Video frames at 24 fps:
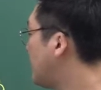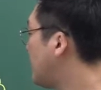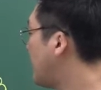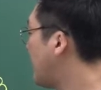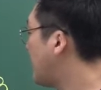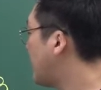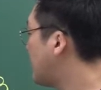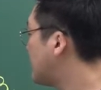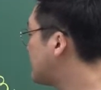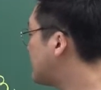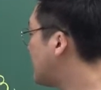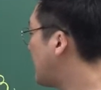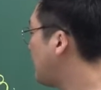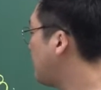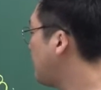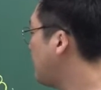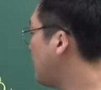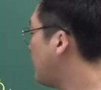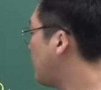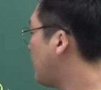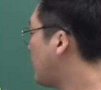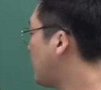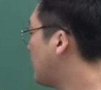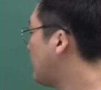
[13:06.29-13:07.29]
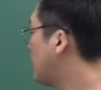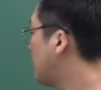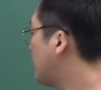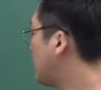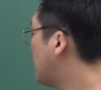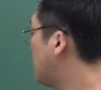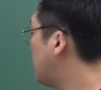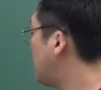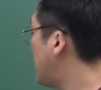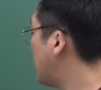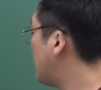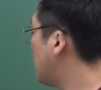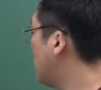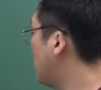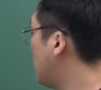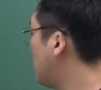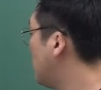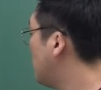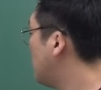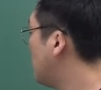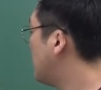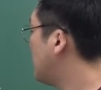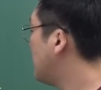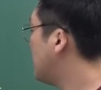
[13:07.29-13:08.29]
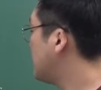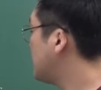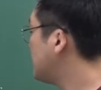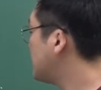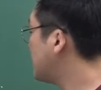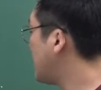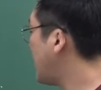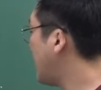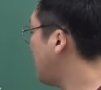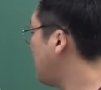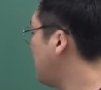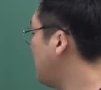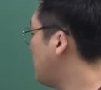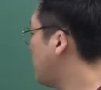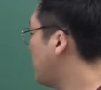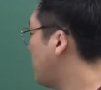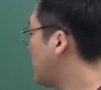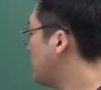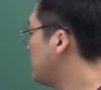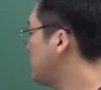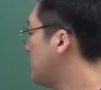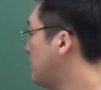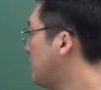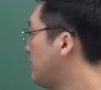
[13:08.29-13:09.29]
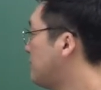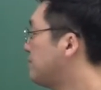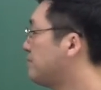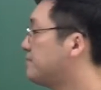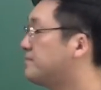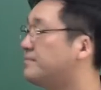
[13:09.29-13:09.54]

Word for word: 네. 얘가 3이 되겠네. 그럼 얘도 3이 음. 되겠네.